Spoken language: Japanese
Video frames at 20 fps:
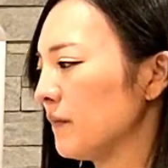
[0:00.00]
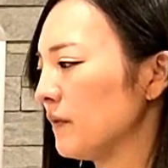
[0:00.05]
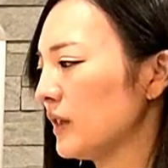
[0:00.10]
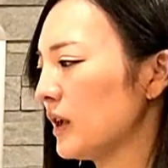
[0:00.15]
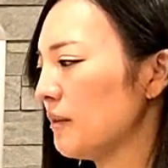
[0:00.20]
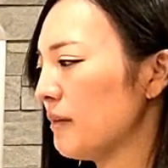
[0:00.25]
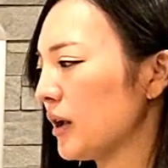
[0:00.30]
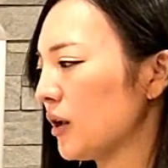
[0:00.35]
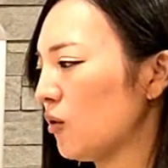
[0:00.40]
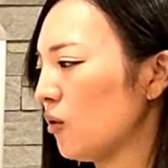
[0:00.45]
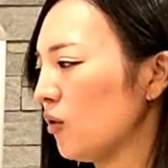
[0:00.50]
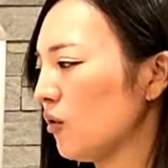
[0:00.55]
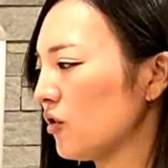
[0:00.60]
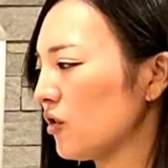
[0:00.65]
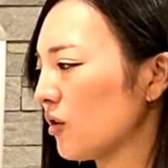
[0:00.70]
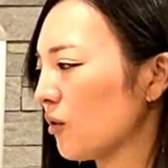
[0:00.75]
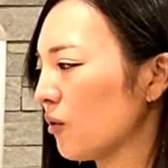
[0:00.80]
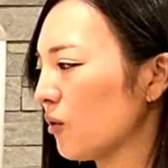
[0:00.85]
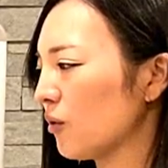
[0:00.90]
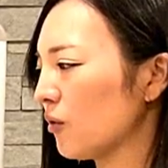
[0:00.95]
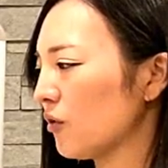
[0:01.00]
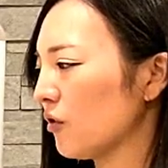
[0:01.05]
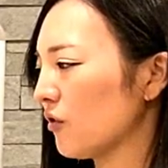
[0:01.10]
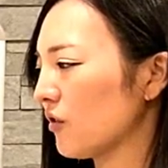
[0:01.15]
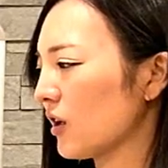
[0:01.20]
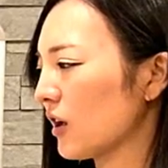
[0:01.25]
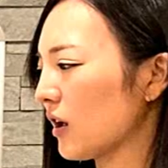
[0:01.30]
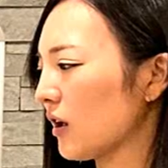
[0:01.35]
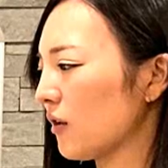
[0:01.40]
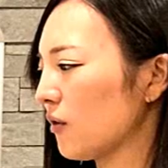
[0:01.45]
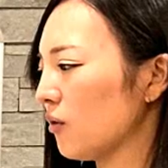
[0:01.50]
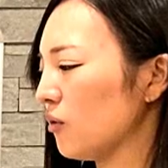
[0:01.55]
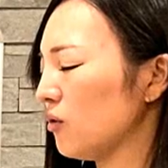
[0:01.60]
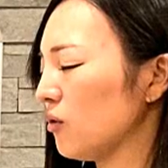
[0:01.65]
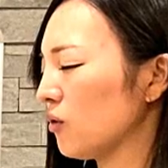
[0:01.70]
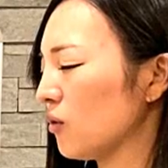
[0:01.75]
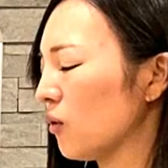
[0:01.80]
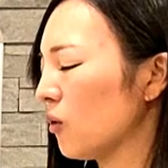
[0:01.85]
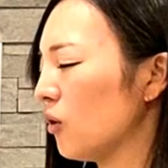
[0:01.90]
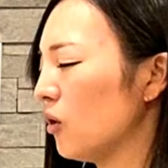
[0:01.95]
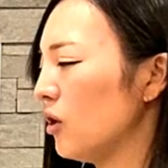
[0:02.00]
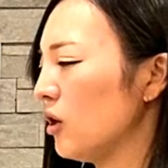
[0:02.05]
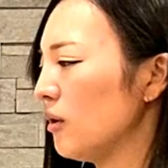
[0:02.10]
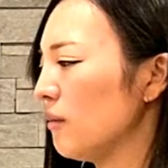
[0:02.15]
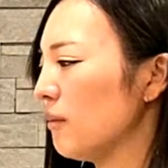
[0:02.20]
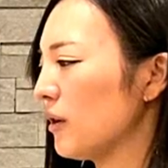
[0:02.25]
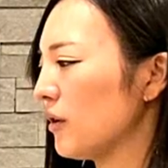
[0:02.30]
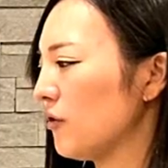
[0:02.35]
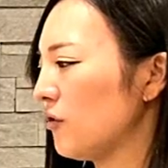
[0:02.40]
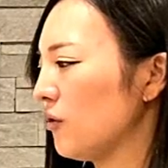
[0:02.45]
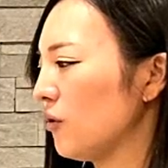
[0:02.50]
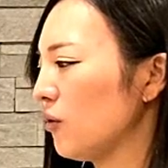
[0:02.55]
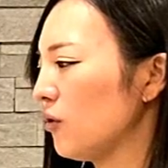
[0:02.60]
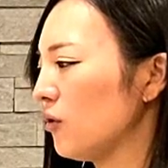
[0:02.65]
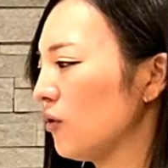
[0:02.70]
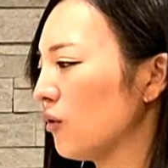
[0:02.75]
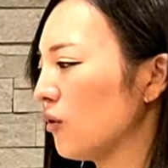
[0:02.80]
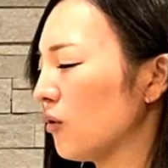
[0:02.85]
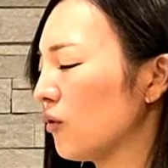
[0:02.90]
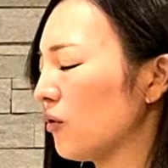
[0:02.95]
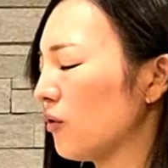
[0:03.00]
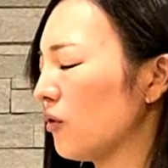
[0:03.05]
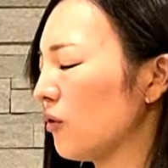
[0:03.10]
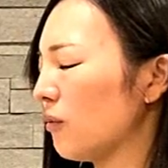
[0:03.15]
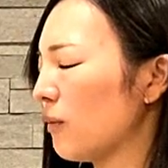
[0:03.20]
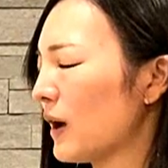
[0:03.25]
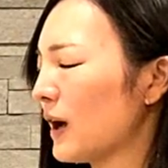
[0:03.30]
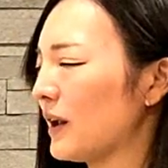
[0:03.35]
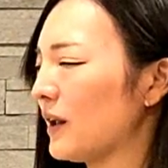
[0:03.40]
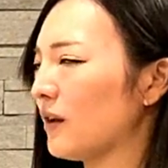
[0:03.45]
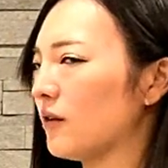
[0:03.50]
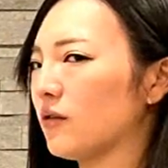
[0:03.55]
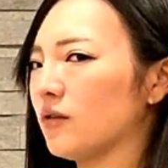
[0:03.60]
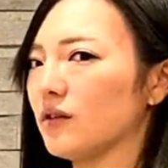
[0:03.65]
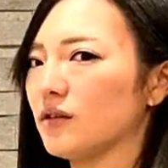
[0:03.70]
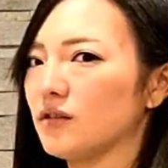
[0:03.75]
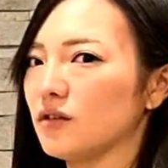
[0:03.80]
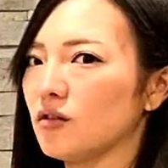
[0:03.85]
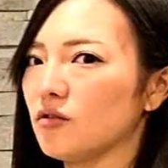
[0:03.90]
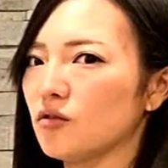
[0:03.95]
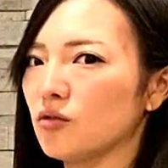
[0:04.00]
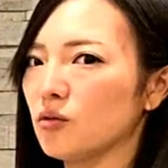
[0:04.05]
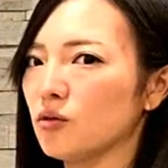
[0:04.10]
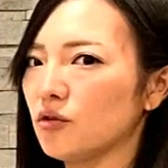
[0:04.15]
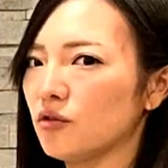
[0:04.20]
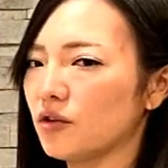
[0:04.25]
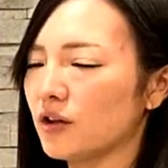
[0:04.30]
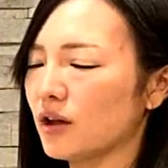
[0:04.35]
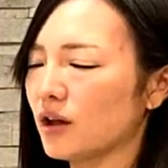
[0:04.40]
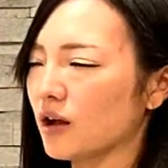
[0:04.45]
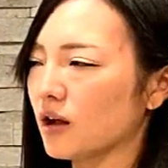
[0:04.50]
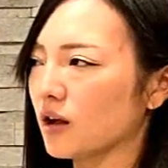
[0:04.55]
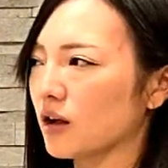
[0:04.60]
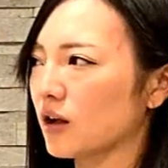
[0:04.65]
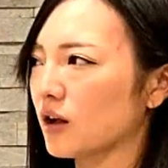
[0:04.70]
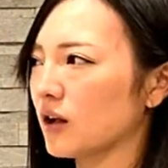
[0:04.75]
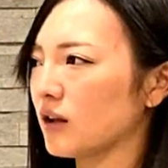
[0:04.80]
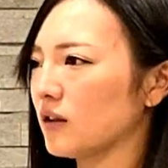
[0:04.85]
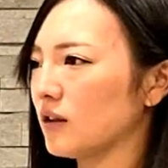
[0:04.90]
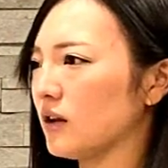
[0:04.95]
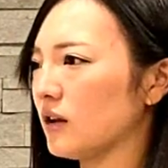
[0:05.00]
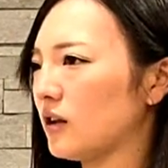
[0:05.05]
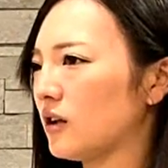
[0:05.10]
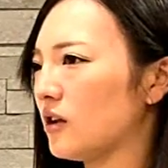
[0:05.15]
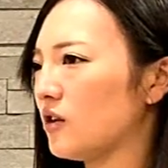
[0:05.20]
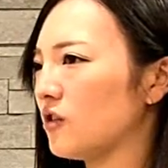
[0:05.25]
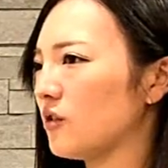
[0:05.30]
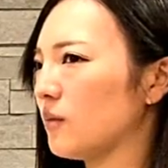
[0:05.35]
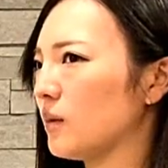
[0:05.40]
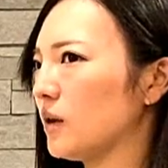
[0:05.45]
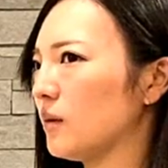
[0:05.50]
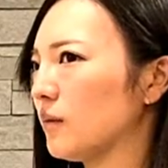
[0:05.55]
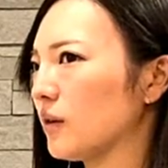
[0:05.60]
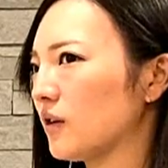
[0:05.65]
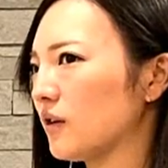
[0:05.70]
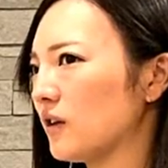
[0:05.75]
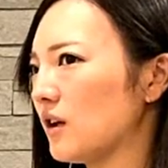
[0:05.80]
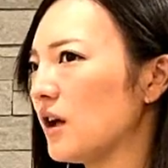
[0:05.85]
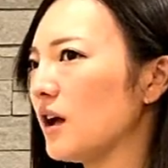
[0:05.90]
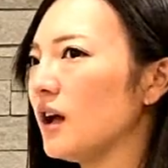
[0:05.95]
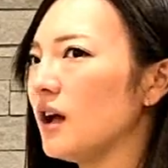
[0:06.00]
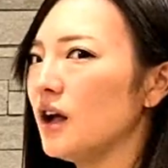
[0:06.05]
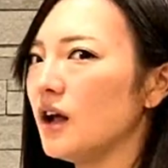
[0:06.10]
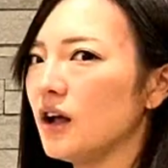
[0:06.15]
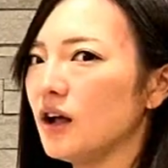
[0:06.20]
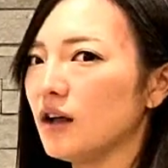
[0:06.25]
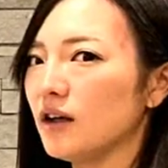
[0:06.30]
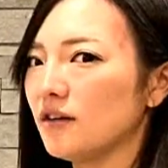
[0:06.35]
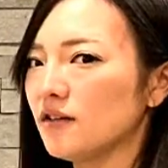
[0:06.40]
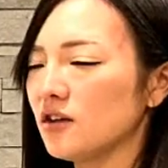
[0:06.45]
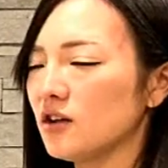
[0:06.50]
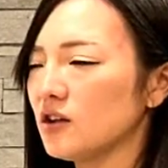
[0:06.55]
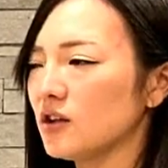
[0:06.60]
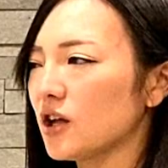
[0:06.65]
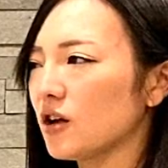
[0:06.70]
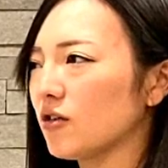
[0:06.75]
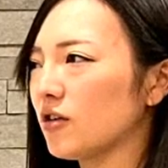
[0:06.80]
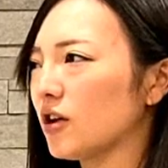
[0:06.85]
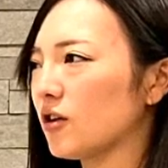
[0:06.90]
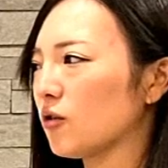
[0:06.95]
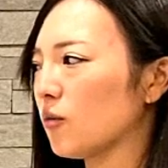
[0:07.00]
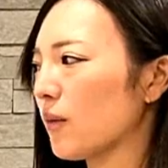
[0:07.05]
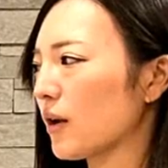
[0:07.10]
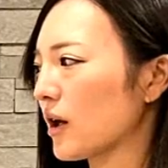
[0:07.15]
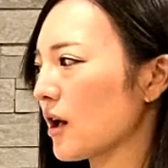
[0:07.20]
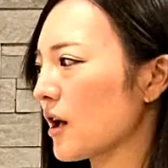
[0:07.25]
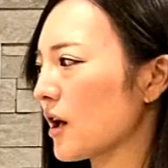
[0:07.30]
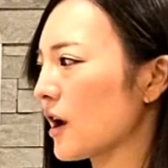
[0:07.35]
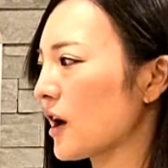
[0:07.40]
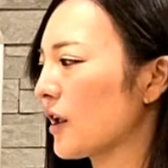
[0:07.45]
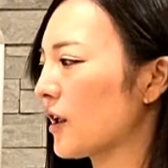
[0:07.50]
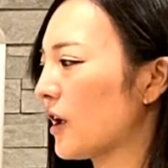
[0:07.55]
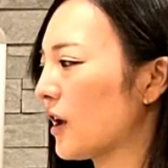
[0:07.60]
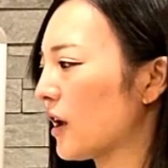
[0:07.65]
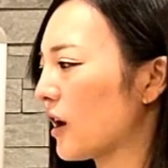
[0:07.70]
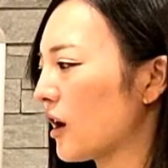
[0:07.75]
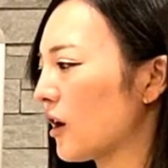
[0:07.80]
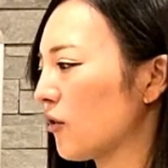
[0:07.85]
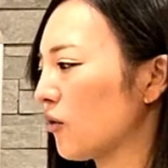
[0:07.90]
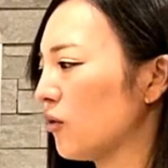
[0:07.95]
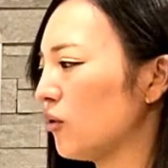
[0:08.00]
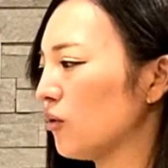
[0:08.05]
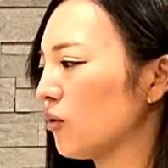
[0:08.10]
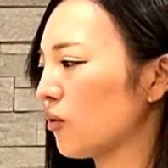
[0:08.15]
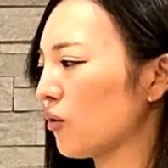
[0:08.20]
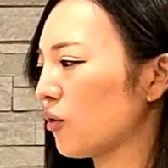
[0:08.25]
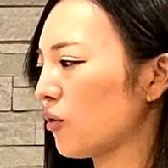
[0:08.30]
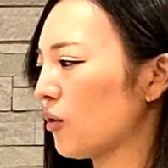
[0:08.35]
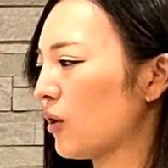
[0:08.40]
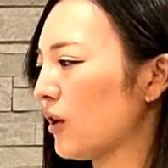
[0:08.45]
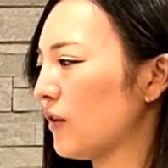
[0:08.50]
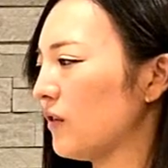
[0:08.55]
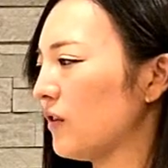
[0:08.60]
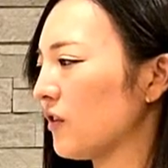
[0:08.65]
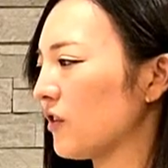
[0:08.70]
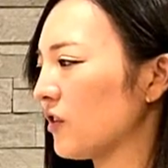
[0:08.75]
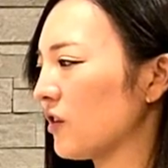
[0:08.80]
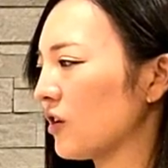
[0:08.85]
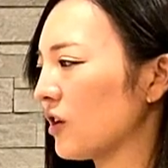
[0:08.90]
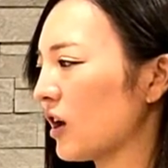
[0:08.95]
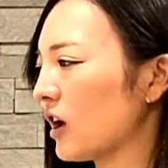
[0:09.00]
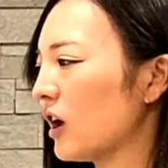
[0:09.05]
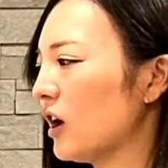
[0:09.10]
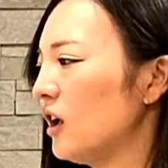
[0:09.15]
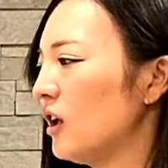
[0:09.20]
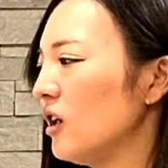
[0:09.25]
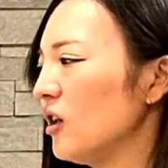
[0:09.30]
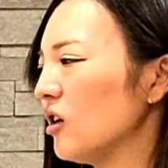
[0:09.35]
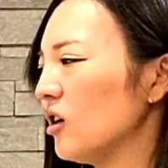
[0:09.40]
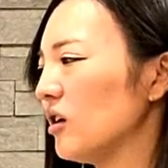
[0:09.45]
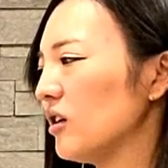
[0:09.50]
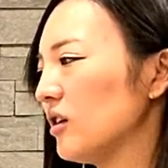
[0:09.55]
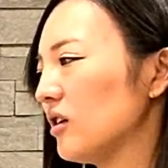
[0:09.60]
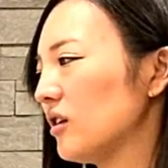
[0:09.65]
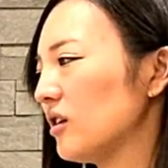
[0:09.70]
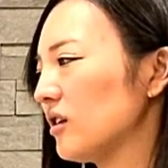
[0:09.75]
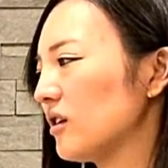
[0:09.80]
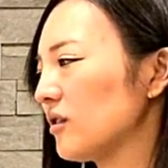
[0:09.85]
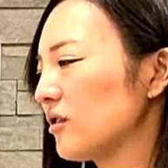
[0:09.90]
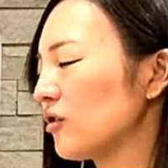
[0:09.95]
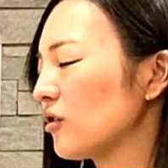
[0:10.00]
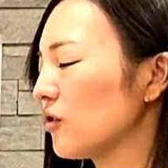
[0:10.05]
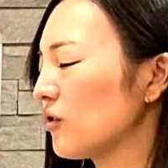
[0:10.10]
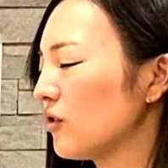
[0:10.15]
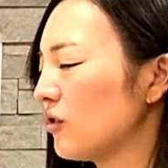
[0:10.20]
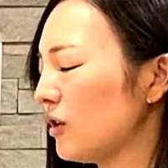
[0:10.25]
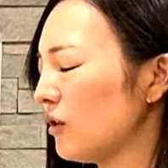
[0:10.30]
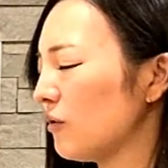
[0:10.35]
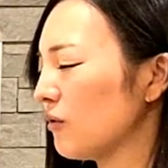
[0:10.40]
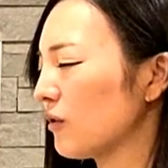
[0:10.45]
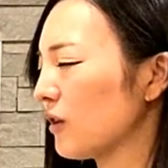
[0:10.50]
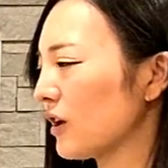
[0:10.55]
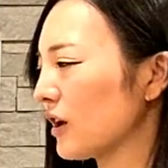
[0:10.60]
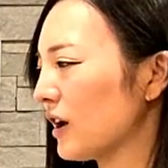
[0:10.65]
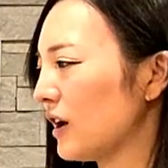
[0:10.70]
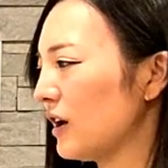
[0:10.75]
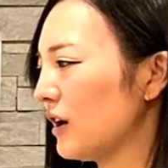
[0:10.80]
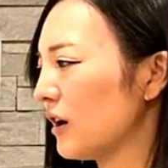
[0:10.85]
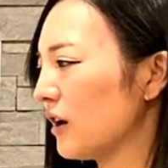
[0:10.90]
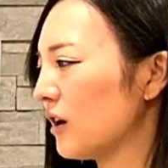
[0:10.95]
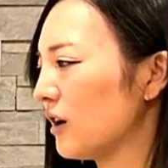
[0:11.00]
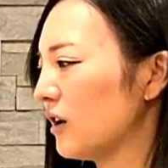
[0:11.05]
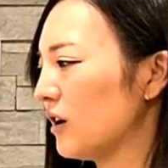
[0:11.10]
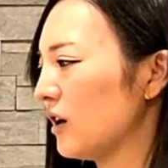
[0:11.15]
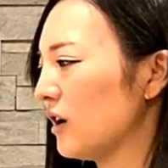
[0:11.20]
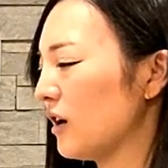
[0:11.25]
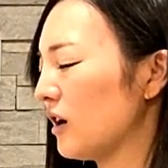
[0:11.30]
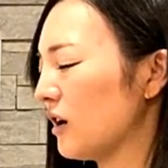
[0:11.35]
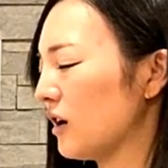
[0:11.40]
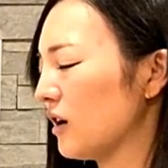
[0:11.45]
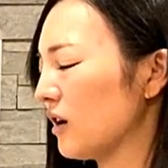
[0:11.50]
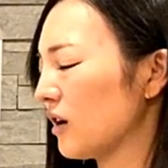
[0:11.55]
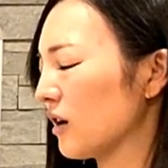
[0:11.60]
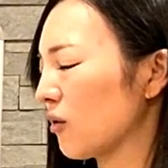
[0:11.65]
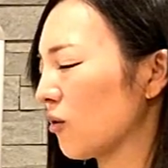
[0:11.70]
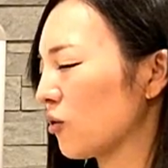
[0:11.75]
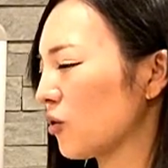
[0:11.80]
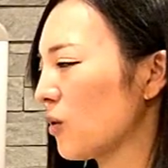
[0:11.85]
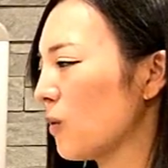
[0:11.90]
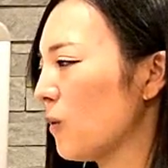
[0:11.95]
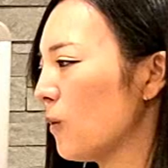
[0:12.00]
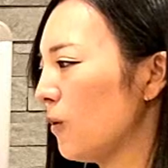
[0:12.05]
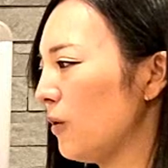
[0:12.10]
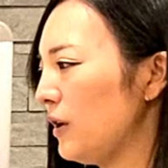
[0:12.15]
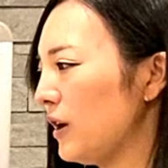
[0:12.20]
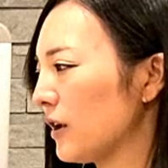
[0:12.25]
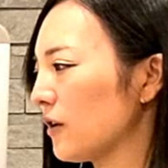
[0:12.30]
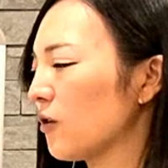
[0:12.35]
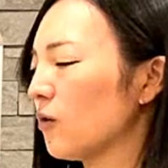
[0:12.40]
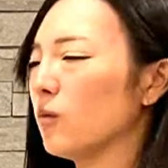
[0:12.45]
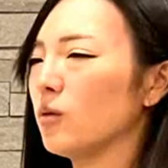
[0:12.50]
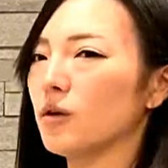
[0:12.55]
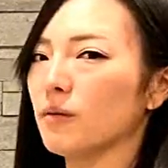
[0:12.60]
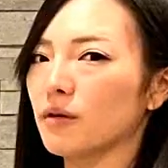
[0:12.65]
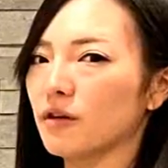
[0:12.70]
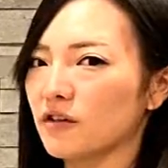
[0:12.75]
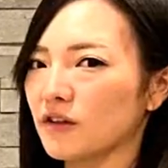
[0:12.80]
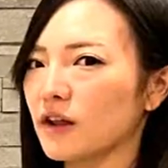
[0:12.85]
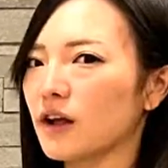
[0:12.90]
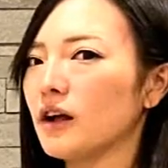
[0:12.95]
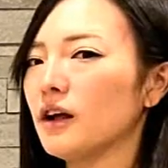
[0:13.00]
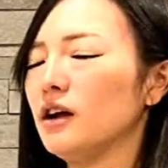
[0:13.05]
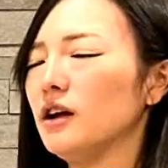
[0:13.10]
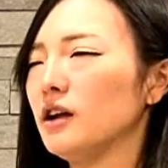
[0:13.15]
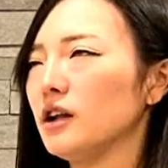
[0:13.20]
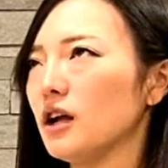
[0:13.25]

で、まあ、どうしてこういうことをしたかというと、まあ、贈与の場合だとですね、贈与税がかかってきてしまいまして、えー、信託だとまあかからないからということなんですが、あちょっとね不可解なあことも多いなと思いました。